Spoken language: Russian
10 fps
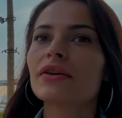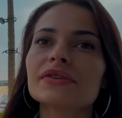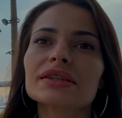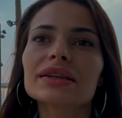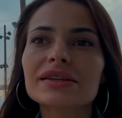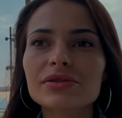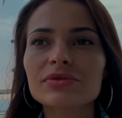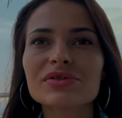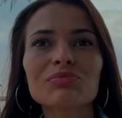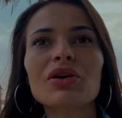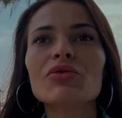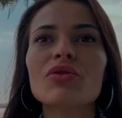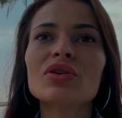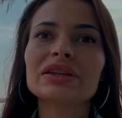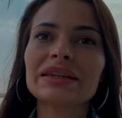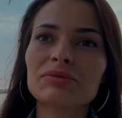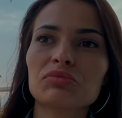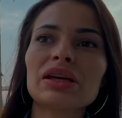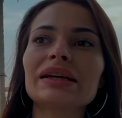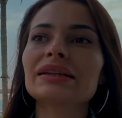Все такие спокойные,
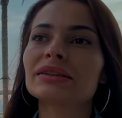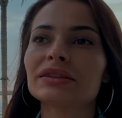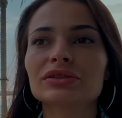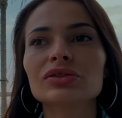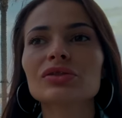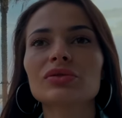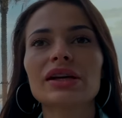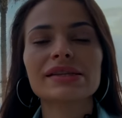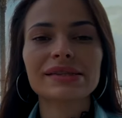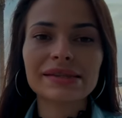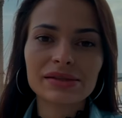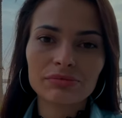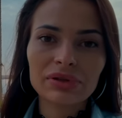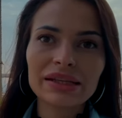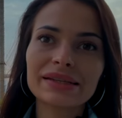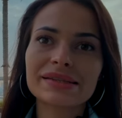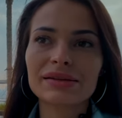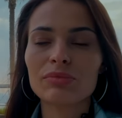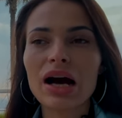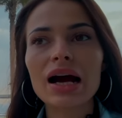медленные, кто-то гуляет с детьми, с
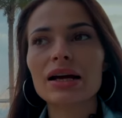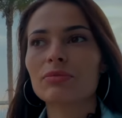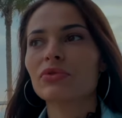собаками,